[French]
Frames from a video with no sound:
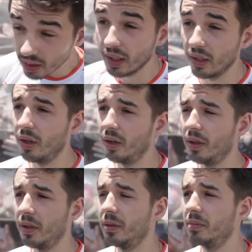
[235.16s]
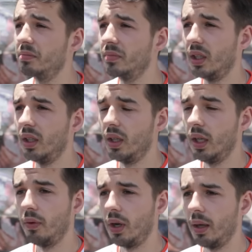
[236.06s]
Et,
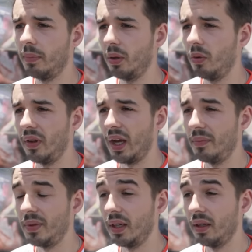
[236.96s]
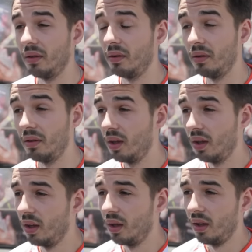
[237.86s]
voilà, après on verra bien
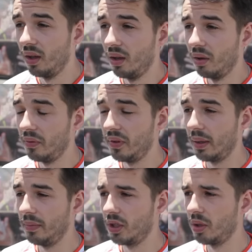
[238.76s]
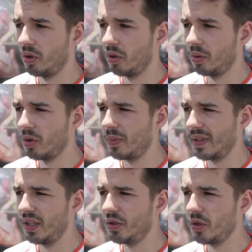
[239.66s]
on verra bien comment, comment se
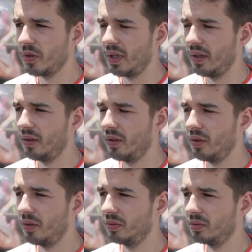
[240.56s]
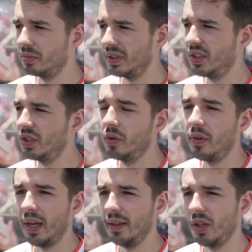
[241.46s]
passent les choses, mais, si je
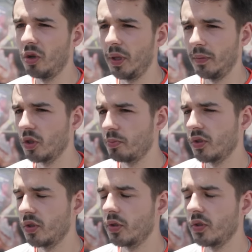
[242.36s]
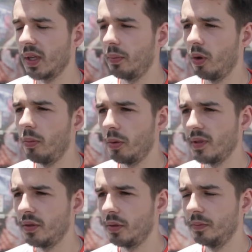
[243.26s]
devais arrêter complètement, je pense ce que ce serait pour reprendre
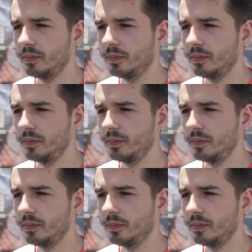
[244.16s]
mes études.